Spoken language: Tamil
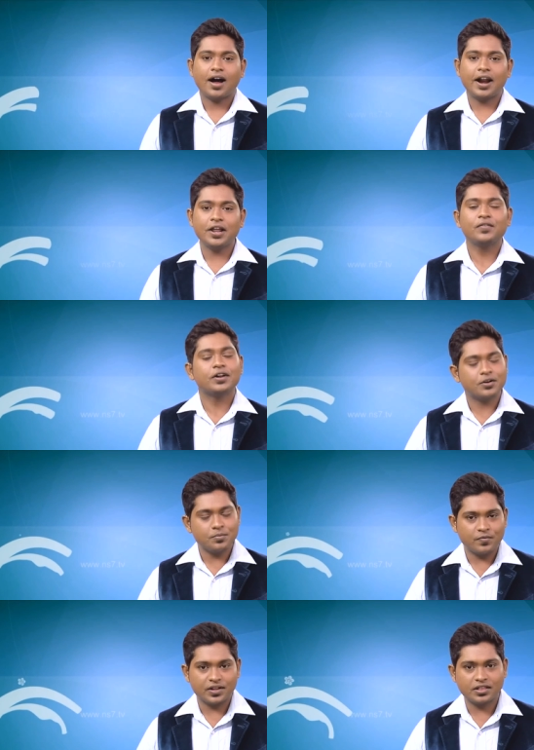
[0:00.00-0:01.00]
அனைவருக்கும்
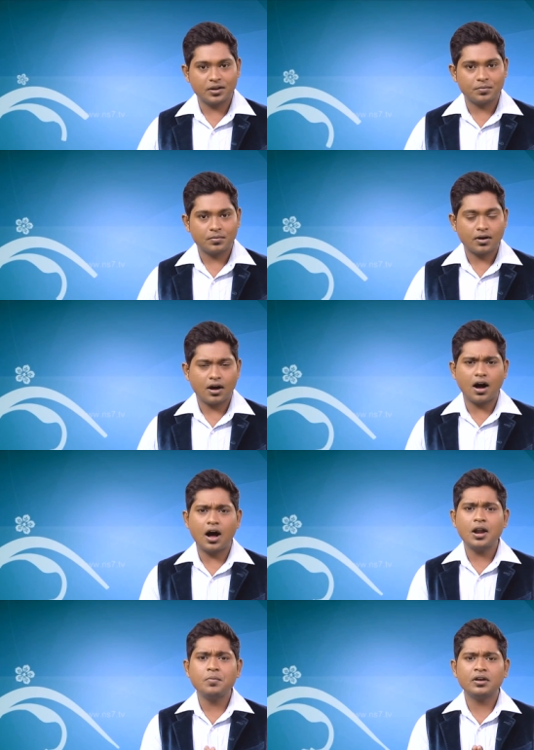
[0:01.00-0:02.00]
வந்தனம்
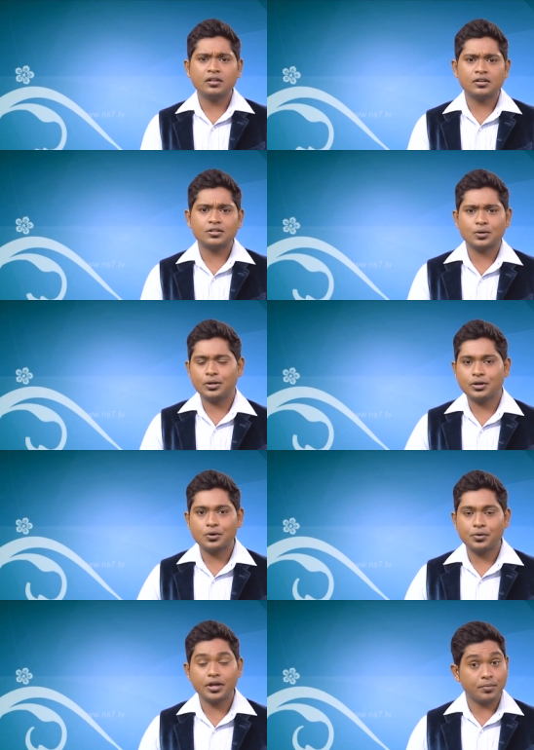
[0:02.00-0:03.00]
ஆன்மீகத்தில்
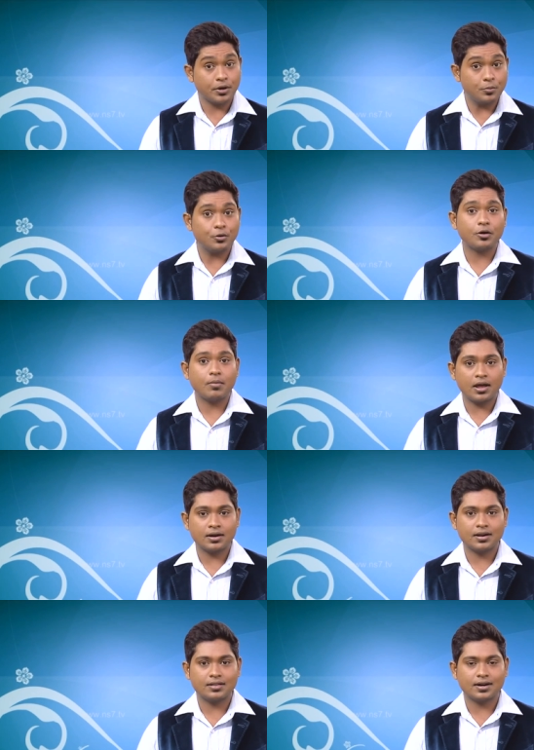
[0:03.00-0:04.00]
சொல்லியிருக்கக்கூடிய மிக முக்கியமான
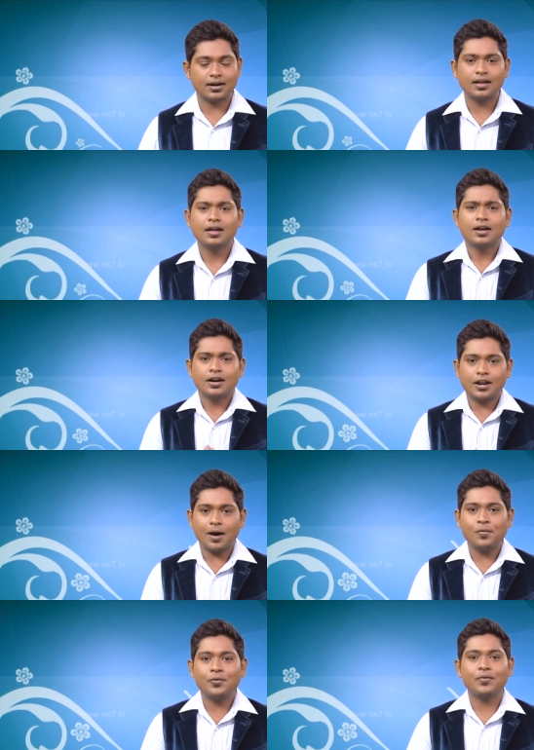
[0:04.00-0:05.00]
கருத்துக்களை
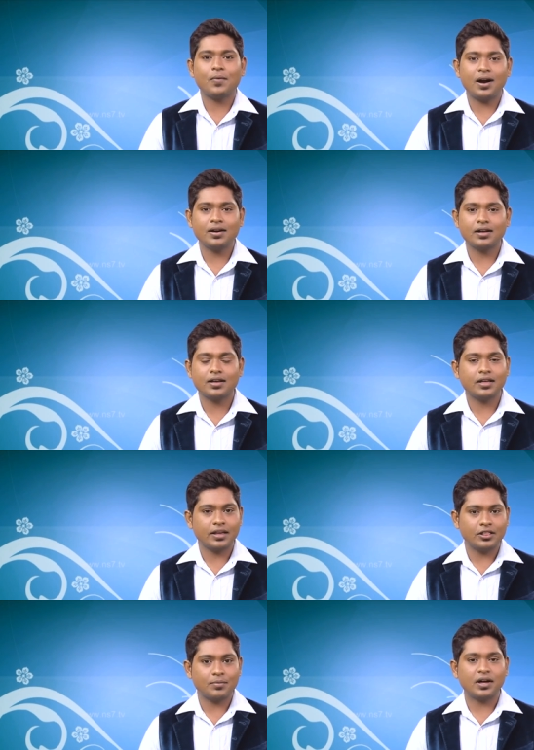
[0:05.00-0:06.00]
நம்மளுடைய வாழ்க்கைக்கு
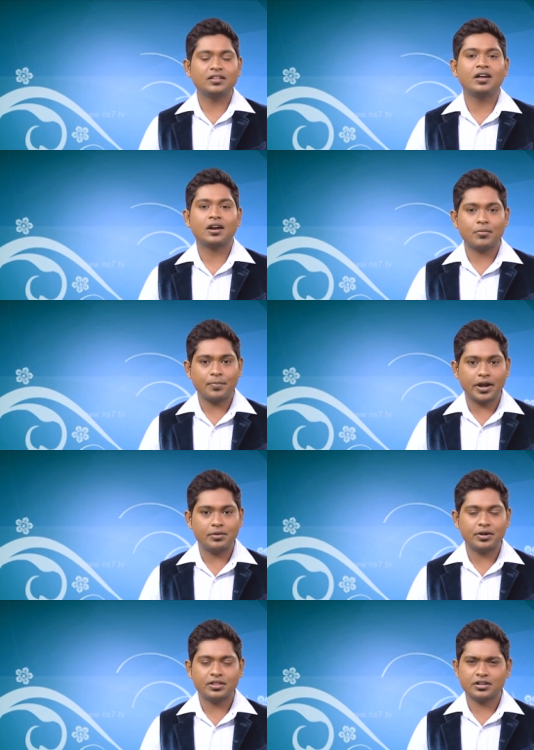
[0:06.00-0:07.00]
எந்த மாதிரியாக நம்ம
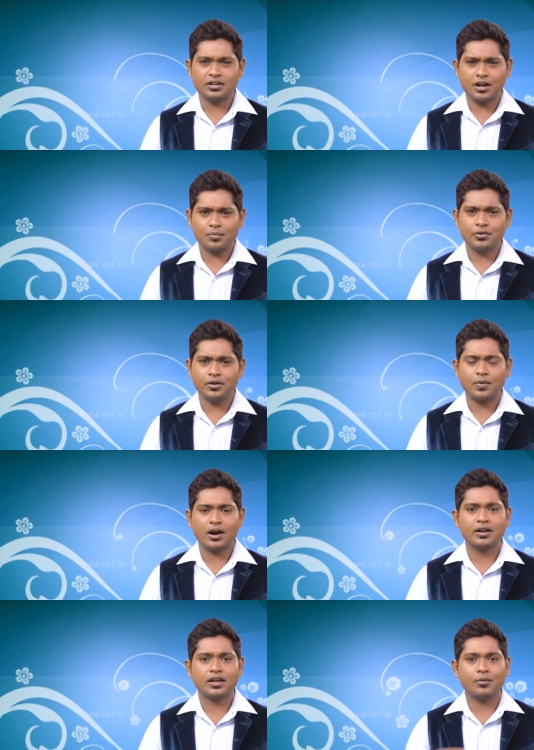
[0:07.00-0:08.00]
பயன்படுத்திக்கிட்டு நம்மளுடைய
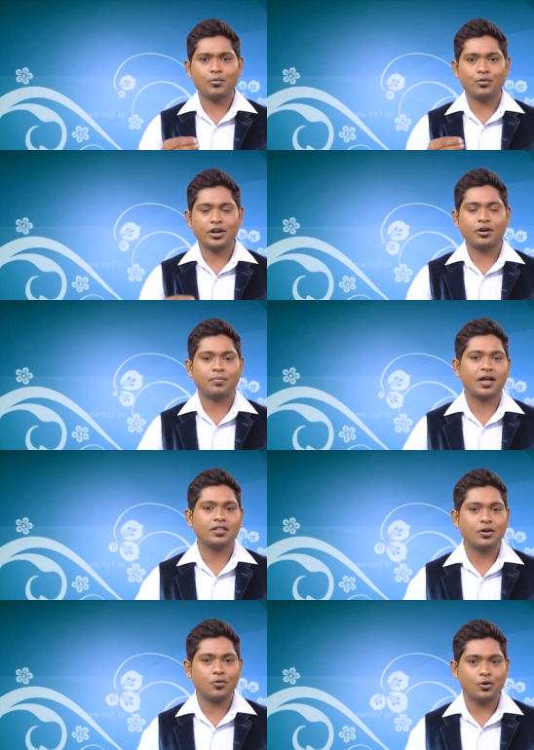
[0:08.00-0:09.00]
வாழ்க்கையை நம்ம முன்னேற்ற
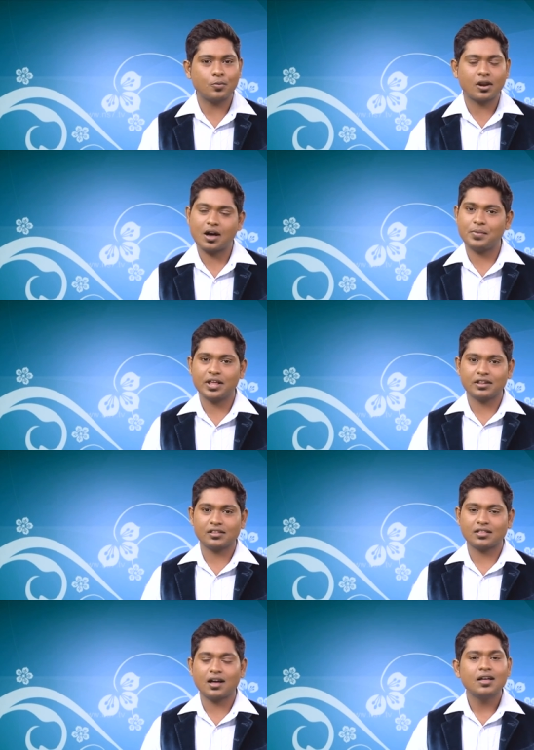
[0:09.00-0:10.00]
பாதைக்கு கொண்டு போகலாம் அப்படிங்கிறது
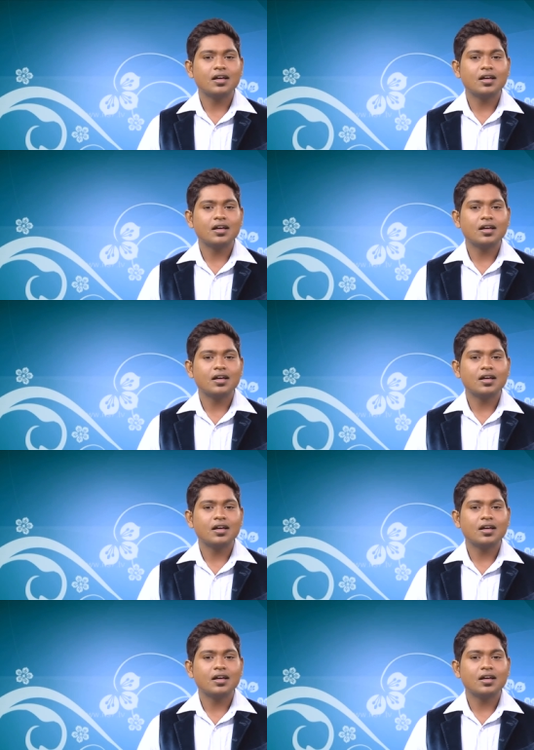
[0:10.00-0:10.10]
தான்